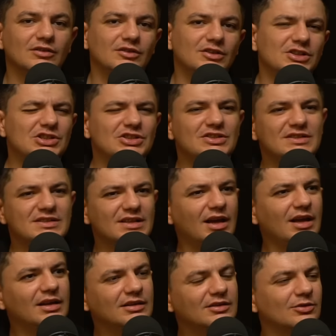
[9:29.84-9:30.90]

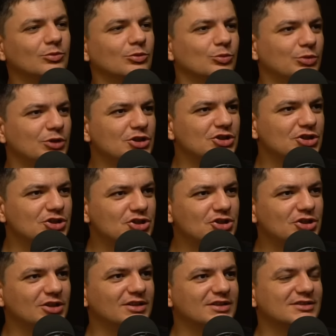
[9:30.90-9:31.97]
2010, вот ближе к
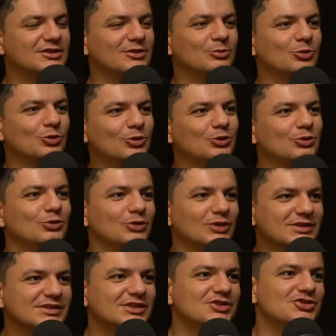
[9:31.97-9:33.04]
2014 году у
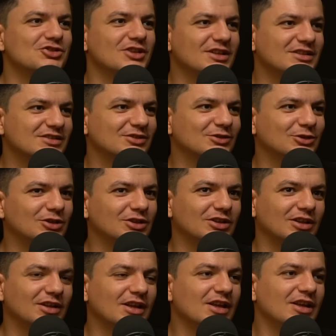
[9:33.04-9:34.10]
нас начинается вот
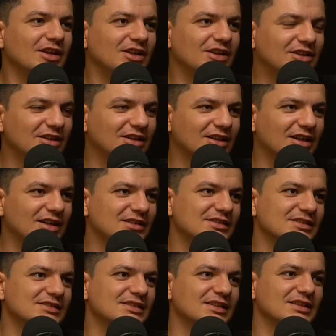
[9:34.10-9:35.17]
эта
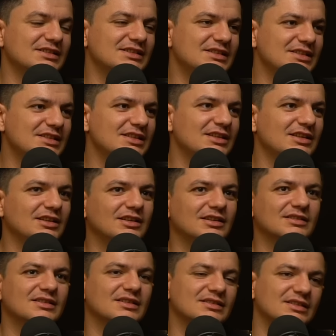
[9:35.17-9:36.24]
интеграция с Россией,
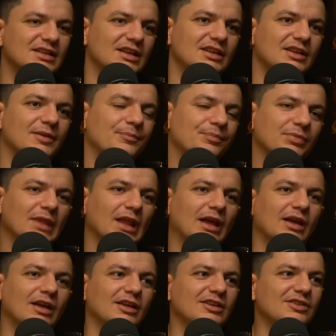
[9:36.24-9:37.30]
создание
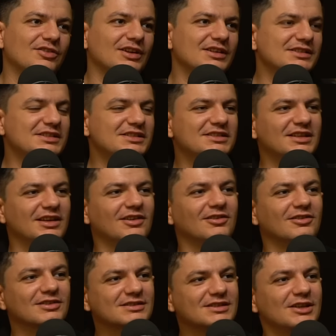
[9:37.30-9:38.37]

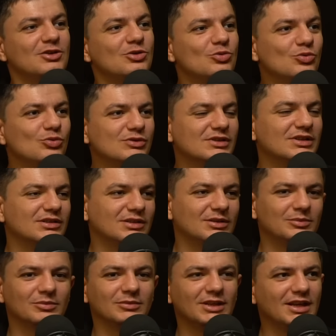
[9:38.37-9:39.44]
Евразийского союза,
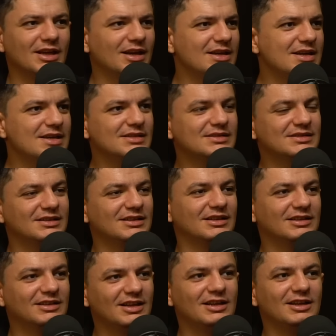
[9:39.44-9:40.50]
там ЕАЭС и
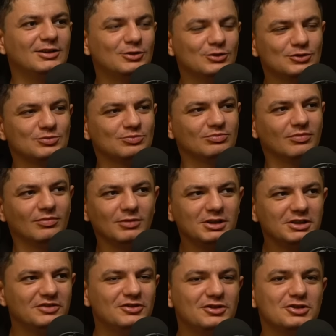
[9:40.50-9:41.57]
так далее. То есть мы
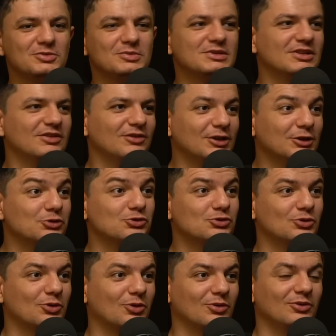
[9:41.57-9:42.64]
движемся в эту
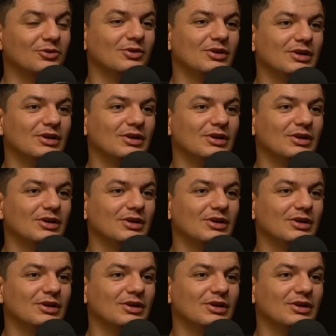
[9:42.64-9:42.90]
сторону.